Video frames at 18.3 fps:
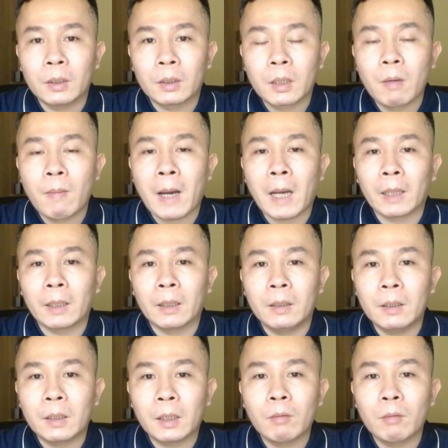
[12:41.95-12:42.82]
cơ bản
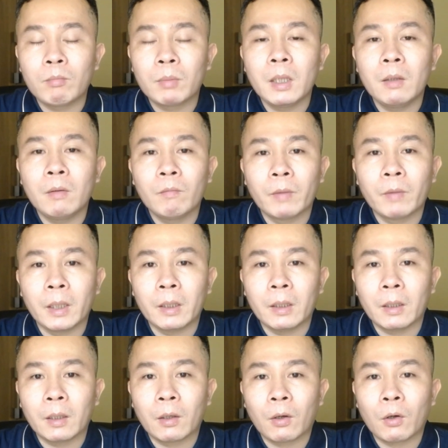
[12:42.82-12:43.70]
những cái thông tin
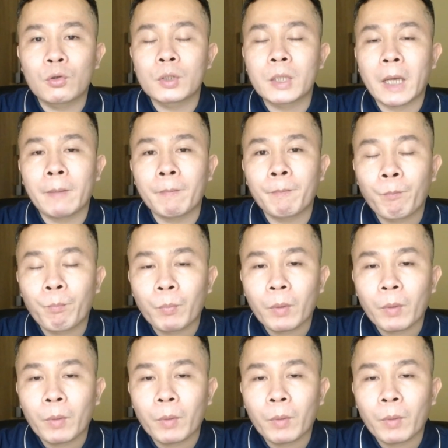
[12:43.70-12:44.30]
về goitrogen.